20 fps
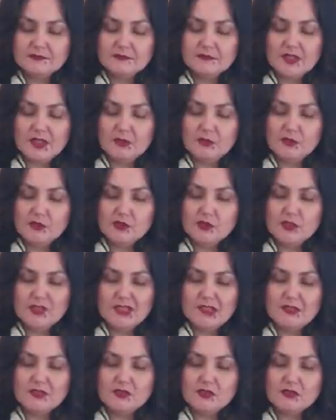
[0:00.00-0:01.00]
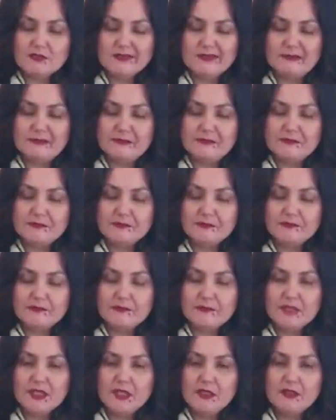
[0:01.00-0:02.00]
такое ощущение, что
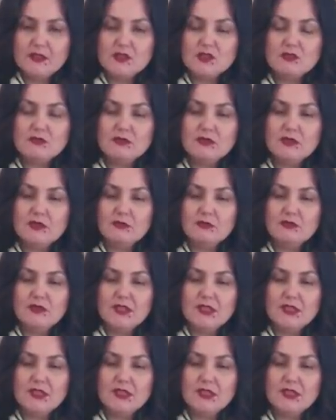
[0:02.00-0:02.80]
что-то такое